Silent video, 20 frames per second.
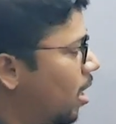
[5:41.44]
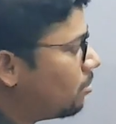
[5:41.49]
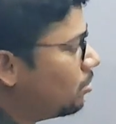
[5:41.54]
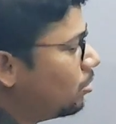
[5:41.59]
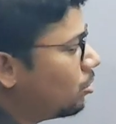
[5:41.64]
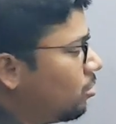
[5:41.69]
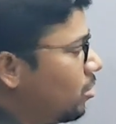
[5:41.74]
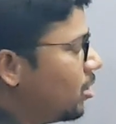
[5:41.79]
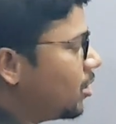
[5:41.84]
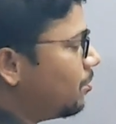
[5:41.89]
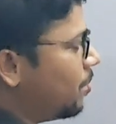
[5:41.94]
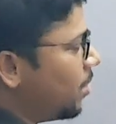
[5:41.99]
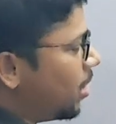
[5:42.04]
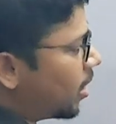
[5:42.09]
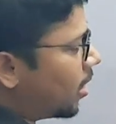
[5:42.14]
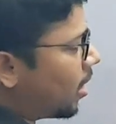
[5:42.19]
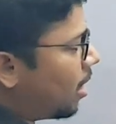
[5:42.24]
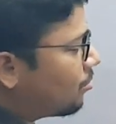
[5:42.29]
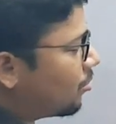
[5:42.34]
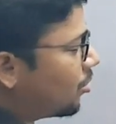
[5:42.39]
अब देखो इसमें
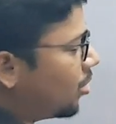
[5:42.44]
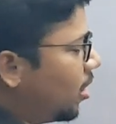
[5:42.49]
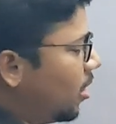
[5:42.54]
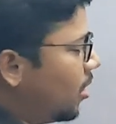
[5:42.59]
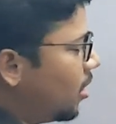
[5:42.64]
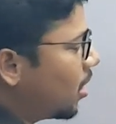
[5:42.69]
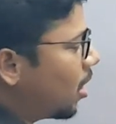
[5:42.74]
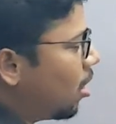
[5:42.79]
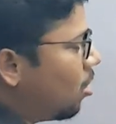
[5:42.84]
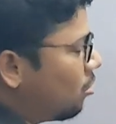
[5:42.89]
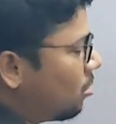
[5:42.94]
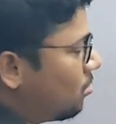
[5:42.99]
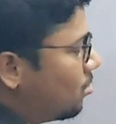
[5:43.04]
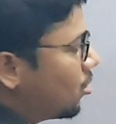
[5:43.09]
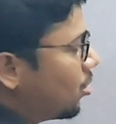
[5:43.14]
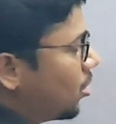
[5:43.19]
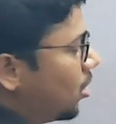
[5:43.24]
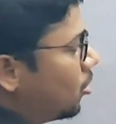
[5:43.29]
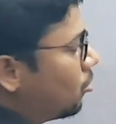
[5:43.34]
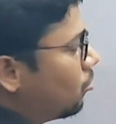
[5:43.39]
अगर आप शेयरिंग कराओगे
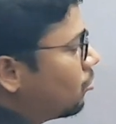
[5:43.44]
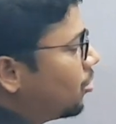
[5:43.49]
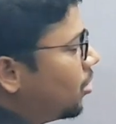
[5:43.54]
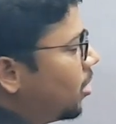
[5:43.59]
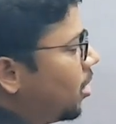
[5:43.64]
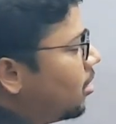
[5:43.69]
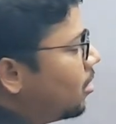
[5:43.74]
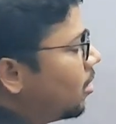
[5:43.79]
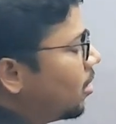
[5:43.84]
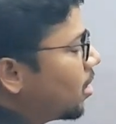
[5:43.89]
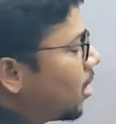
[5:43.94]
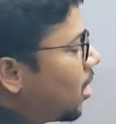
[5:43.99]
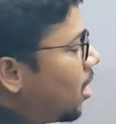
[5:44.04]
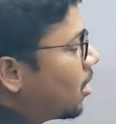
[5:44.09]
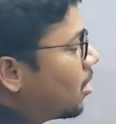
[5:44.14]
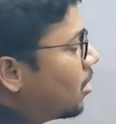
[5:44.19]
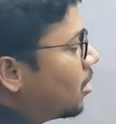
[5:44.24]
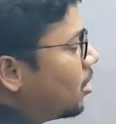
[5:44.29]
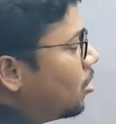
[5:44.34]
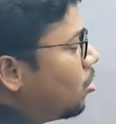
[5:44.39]
बच्चे तो शेयरिंग ना
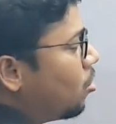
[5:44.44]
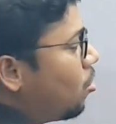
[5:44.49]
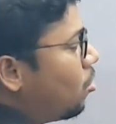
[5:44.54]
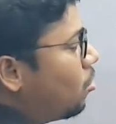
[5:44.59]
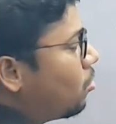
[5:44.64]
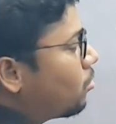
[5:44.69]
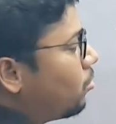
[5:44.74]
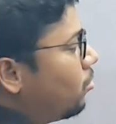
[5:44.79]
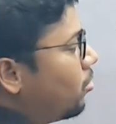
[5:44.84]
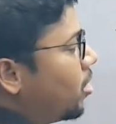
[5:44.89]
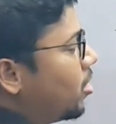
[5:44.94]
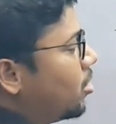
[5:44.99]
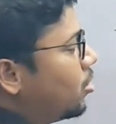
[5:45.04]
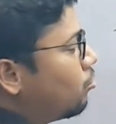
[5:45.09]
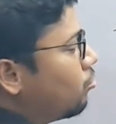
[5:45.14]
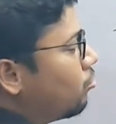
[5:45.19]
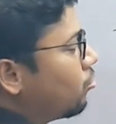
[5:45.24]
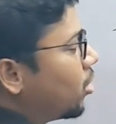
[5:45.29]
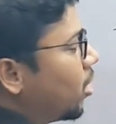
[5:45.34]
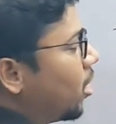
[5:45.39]
करा करके ऑक्सीजन
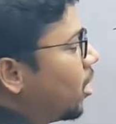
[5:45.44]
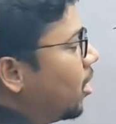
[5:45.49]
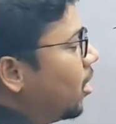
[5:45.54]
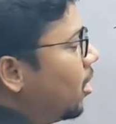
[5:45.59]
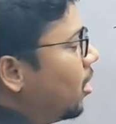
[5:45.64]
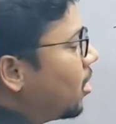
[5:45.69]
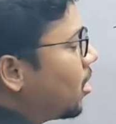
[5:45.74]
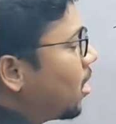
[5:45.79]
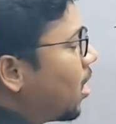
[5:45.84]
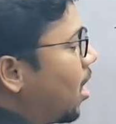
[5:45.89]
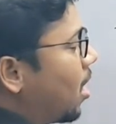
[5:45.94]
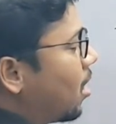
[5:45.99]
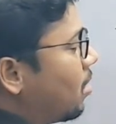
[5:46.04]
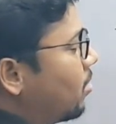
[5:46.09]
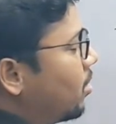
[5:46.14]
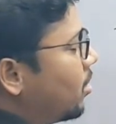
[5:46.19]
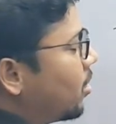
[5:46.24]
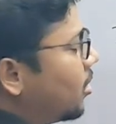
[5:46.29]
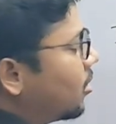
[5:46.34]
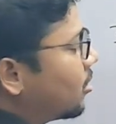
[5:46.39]
जो होता है
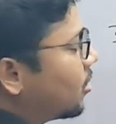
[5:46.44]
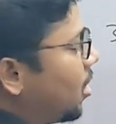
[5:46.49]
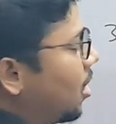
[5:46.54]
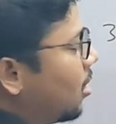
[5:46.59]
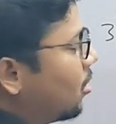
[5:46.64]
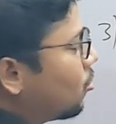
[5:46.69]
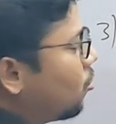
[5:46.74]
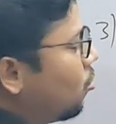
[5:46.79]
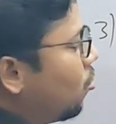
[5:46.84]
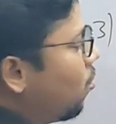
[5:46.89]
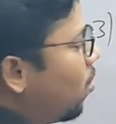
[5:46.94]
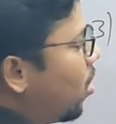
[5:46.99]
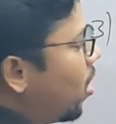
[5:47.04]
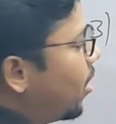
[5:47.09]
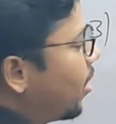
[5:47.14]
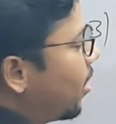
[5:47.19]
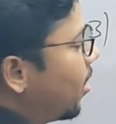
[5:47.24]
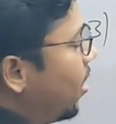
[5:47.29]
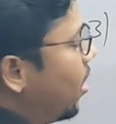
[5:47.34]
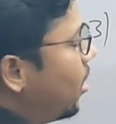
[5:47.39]
कार्बन के साथ
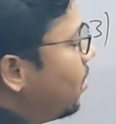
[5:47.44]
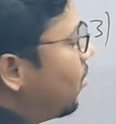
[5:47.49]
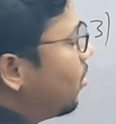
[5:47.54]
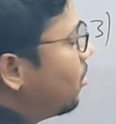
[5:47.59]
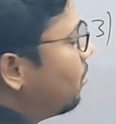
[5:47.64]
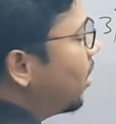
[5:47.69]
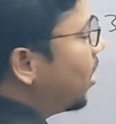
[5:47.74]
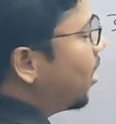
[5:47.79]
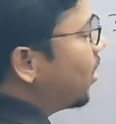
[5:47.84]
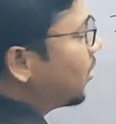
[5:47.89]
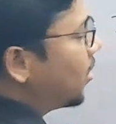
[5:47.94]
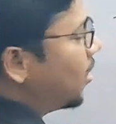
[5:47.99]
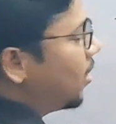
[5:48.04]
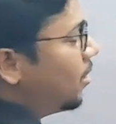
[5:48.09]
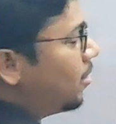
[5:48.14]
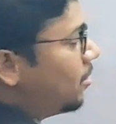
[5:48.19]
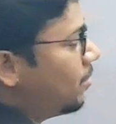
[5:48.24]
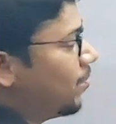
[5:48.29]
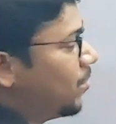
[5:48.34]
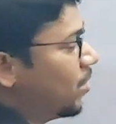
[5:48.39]
कोऑर्डिनेट बॉन्ड बनाता
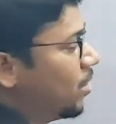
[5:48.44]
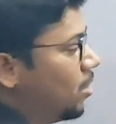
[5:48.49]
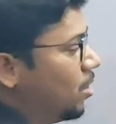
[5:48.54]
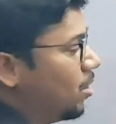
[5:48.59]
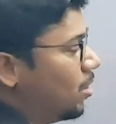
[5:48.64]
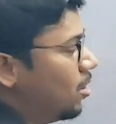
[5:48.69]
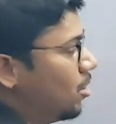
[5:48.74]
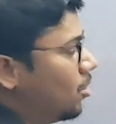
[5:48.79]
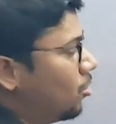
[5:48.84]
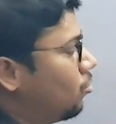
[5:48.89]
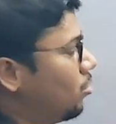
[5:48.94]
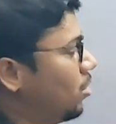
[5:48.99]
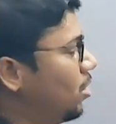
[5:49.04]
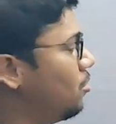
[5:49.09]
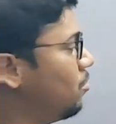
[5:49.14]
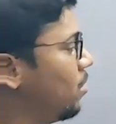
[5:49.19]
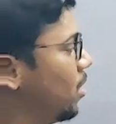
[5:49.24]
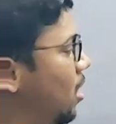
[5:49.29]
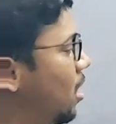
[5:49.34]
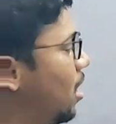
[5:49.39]
है तो
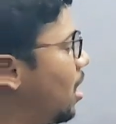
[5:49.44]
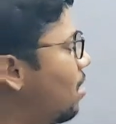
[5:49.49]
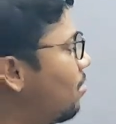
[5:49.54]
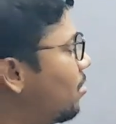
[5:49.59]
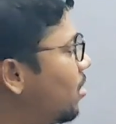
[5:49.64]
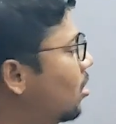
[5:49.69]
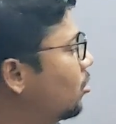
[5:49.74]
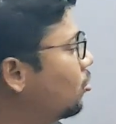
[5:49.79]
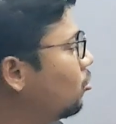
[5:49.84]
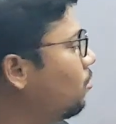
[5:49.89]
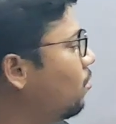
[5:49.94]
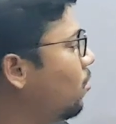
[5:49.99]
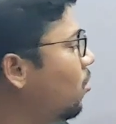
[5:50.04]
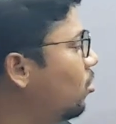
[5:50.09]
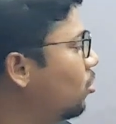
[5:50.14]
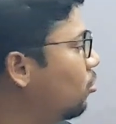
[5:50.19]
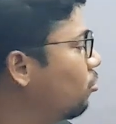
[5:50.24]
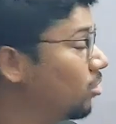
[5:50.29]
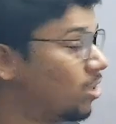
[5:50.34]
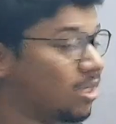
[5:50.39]
ये वाला आपका जो
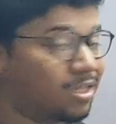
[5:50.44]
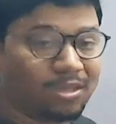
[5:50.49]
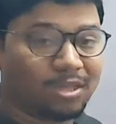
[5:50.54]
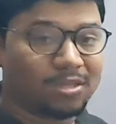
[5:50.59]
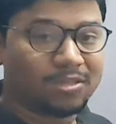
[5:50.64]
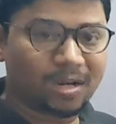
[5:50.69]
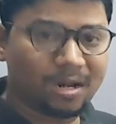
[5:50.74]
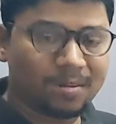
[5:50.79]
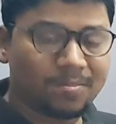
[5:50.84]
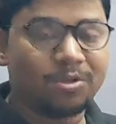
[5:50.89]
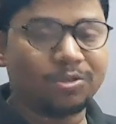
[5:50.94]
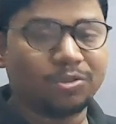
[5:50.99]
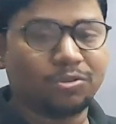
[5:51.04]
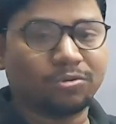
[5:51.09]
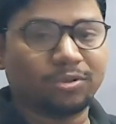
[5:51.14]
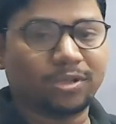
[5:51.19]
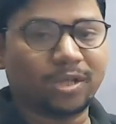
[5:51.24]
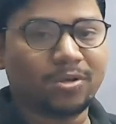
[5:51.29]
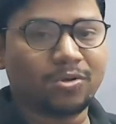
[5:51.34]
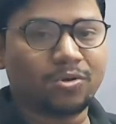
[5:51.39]
बॉन्ड होता है तीसरा बॉन्ड
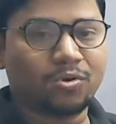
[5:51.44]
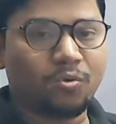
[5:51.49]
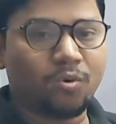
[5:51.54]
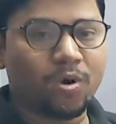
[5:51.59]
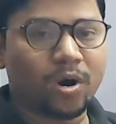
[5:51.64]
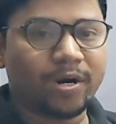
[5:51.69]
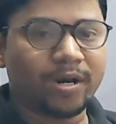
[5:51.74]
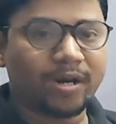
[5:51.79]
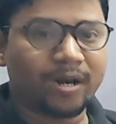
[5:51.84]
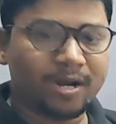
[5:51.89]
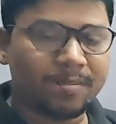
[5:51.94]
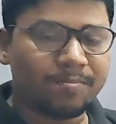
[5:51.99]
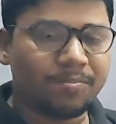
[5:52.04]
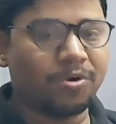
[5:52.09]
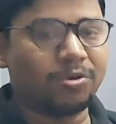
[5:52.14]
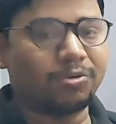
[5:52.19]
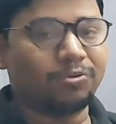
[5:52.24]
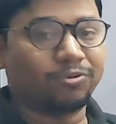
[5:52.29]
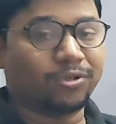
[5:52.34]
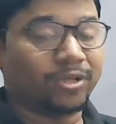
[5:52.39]
जो होता है कोऑर्डिनेट
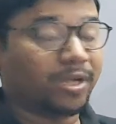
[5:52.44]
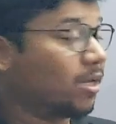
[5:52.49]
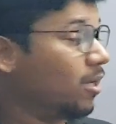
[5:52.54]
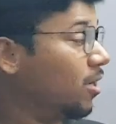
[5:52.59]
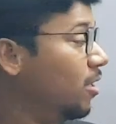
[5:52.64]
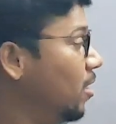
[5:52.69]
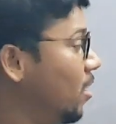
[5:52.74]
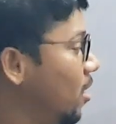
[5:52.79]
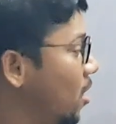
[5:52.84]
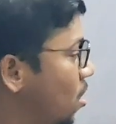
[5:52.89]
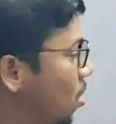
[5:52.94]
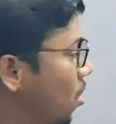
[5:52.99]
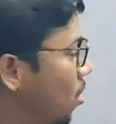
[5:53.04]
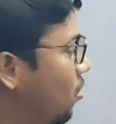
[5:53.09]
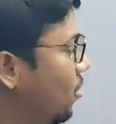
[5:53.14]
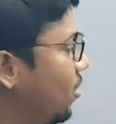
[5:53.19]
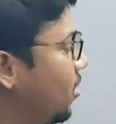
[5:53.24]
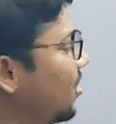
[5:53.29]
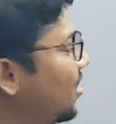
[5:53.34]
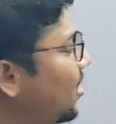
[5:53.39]
बॉन्ड होता है
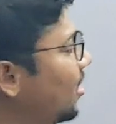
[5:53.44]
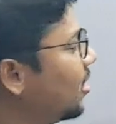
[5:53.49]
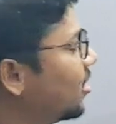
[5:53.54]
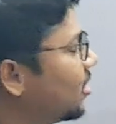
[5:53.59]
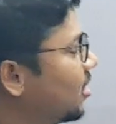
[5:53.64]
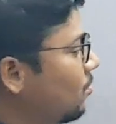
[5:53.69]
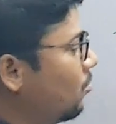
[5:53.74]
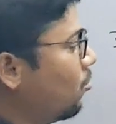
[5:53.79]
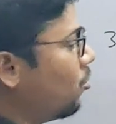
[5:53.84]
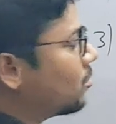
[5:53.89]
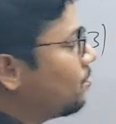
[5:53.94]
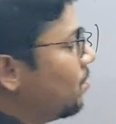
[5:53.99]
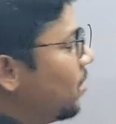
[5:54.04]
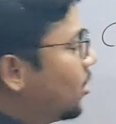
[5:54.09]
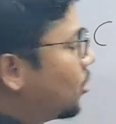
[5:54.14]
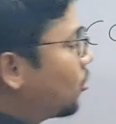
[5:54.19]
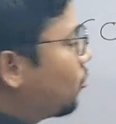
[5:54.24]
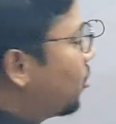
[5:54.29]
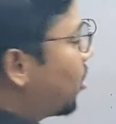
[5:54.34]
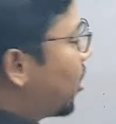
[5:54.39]
और किसी किसी बुक्स
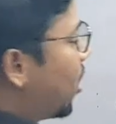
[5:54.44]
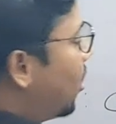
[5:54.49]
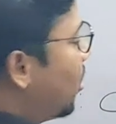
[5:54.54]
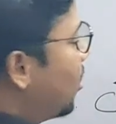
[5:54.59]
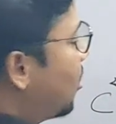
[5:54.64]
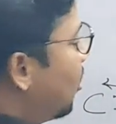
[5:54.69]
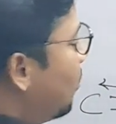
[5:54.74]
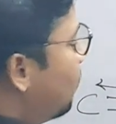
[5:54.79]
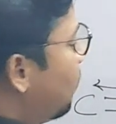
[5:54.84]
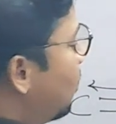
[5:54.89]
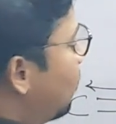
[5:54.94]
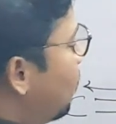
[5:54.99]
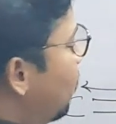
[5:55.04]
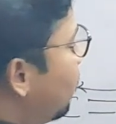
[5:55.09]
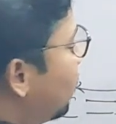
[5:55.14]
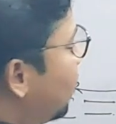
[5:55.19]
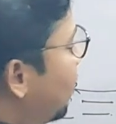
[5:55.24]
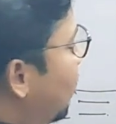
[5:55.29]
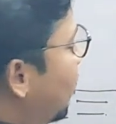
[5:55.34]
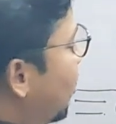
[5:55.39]
में इसको क्या ना ट्रिपल
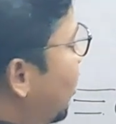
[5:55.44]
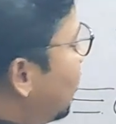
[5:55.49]
बॉन्ड से